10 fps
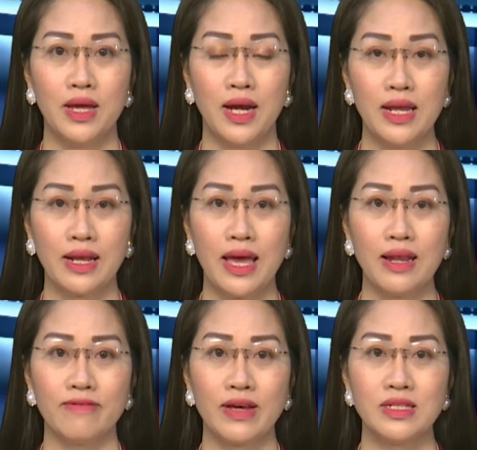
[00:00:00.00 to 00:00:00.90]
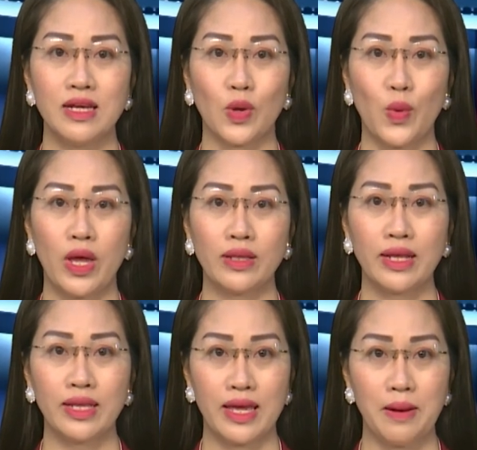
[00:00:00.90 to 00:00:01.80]
liên kết phát triển quế tại
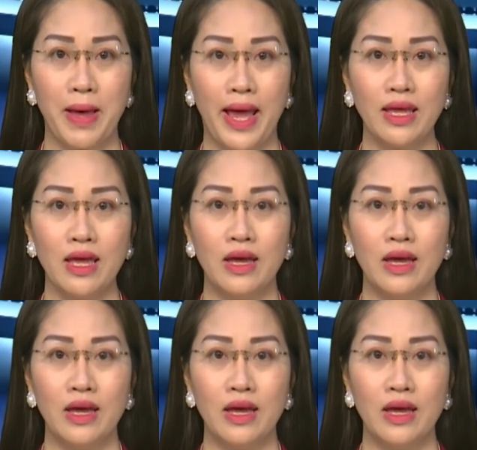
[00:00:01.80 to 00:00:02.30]
tỉnh Yên Bái